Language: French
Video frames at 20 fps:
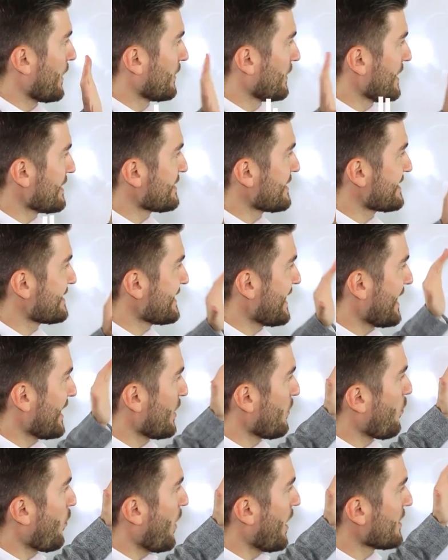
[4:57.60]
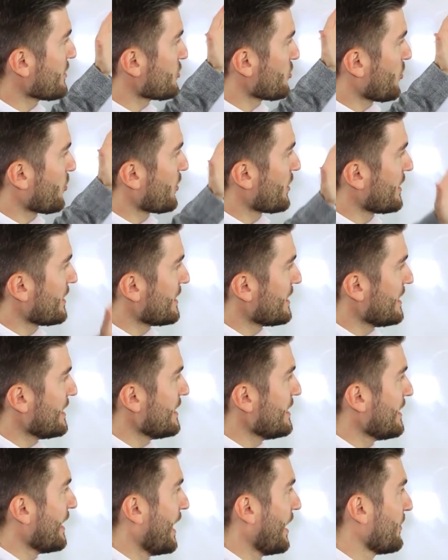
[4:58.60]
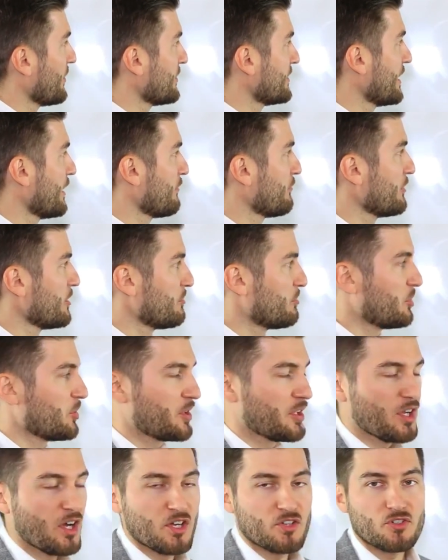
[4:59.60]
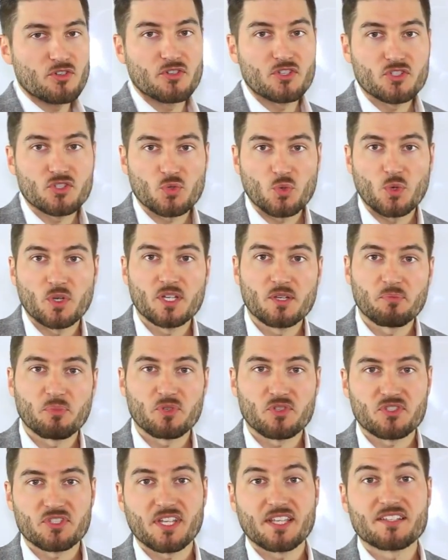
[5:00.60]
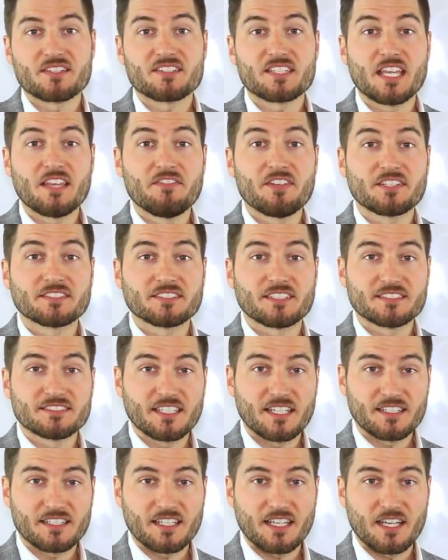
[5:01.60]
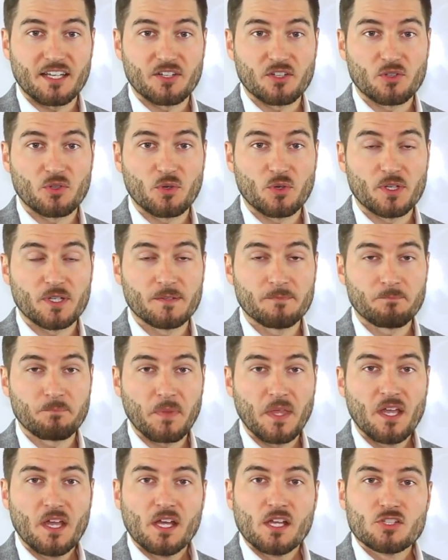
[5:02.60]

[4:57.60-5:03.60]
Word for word: Donc à moins que ce ne soit pas un désir ou un besoin, je le mettrai certainement sous ces 20% de catégorie d'économie ou de dette.